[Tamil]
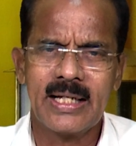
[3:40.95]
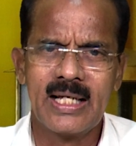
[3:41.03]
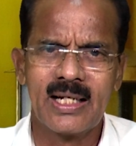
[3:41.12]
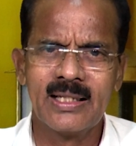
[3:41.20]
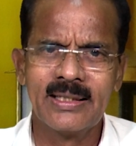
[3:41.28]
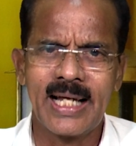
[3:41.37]

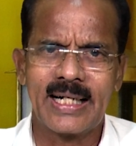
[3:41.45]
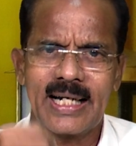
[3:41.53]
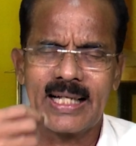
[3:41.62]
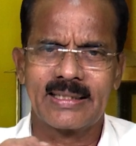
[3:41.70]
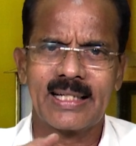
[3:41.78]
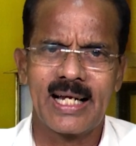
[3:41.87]
இருந்த
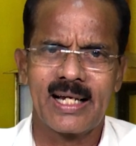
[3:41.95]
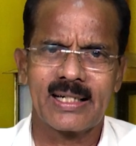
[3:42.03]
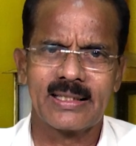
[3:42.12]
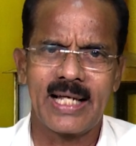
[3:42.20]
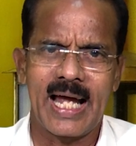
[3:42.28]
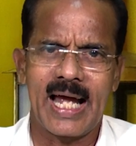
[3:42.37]
இடத்தில்
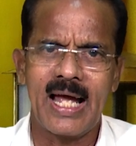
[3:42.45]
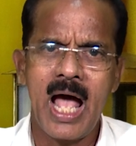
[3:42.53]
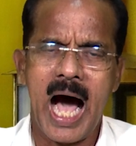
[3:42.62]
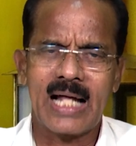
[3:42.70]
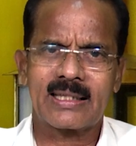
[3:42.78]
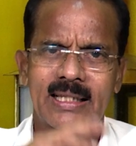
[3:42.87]
இருந்தே
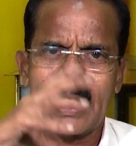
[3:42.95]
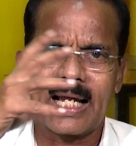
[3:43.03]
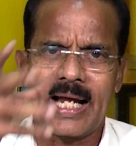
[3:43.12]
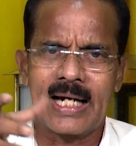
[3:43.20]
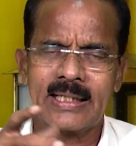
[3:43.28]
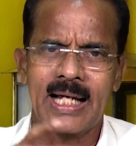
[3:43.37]

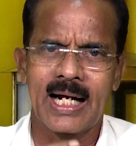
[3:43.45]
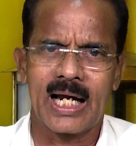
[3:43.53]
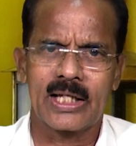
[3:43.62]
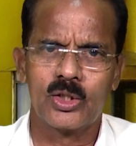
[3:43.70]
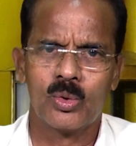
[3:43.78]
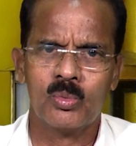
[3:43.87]
அத்தனை
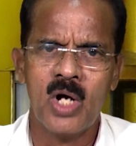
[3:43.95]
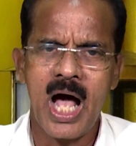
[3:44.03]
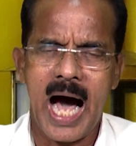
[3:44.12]
அண்டங்களையும்